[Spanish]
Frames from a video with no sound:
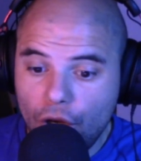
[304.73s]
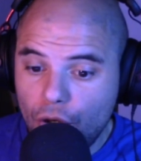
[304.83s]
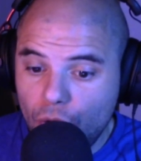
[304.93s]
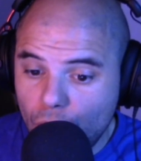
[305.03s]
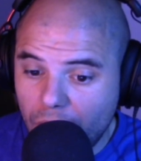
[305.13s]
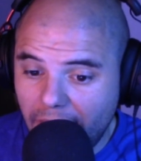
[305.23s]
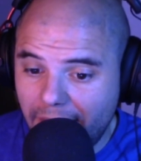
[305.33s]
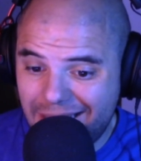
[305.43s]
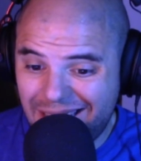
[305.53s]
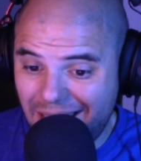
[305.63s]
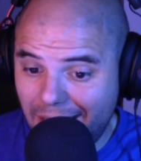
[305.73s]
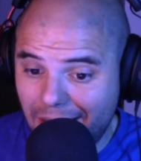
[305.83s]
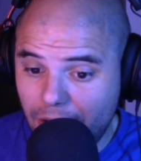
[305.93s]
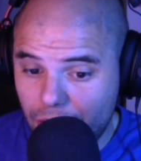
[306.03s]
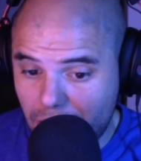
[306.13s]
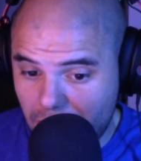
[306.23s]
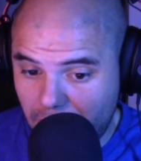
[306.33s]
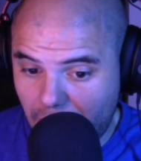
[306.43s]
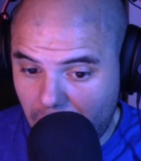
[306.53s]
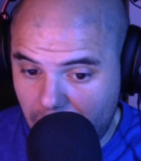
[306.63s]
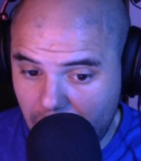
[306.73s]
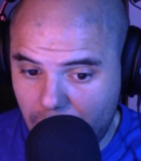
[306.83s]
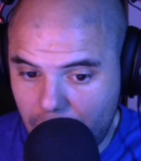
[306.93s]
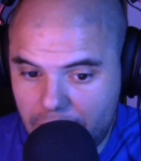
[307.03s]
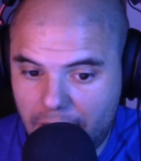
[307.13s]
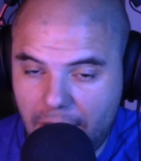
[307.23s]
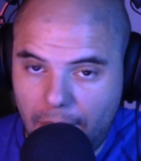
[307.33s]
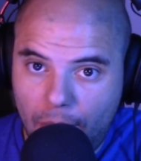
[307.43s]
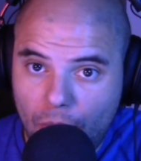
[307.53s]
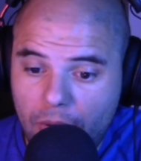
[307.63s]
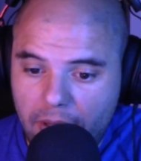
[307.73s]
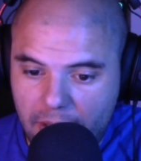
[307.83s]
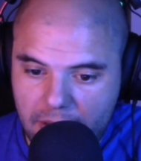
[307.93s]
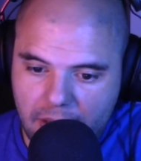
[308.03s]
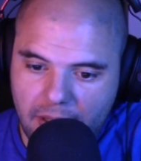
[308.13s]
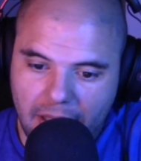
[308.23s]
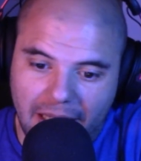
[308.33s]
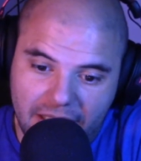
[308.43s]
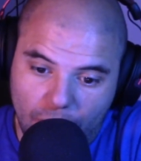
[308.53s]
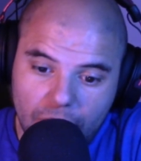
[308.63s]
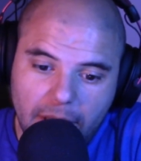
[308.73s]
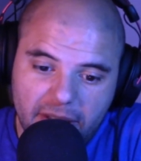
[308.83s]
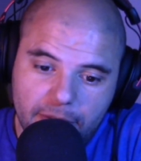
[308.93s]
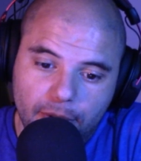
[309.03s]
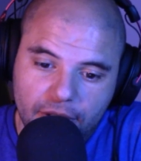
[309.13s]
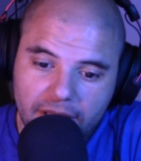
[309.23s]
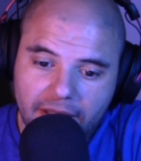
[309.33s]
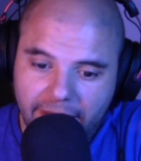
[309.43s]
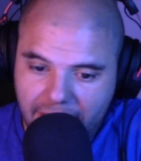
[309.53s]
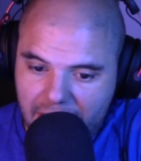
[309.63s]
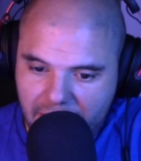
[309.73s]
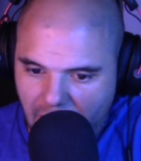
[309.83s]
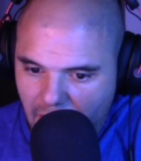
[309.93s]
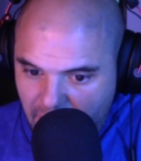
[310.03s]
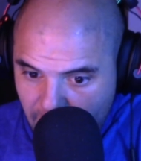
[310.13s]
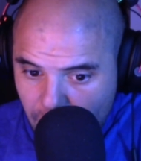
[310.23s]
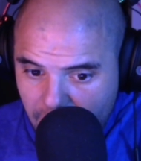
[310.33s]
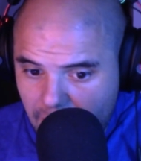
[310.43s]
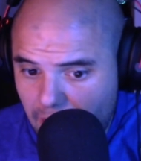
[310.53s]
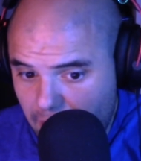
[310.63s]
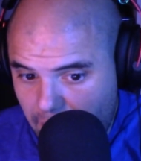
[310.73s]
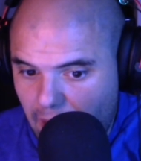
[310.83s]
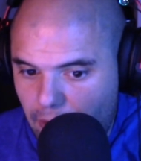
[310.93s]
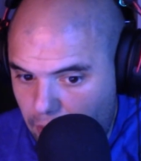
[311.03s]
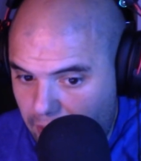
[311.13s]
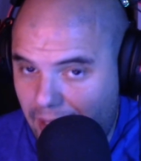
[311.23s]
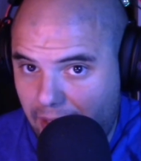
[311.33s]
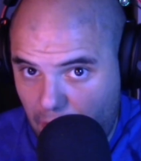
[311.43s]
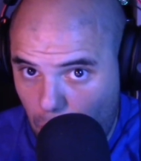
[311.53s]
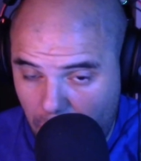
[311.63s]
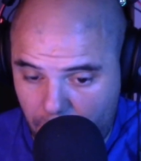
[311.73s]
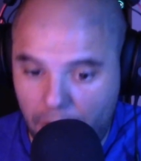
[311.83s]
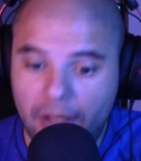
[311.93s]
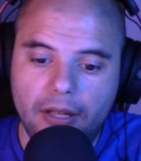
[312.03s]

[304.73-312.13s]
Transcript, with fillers: nucleares 165, es decir, muy, es decir, la segunda más potente detrás de la eólica, que la eólica recuerdo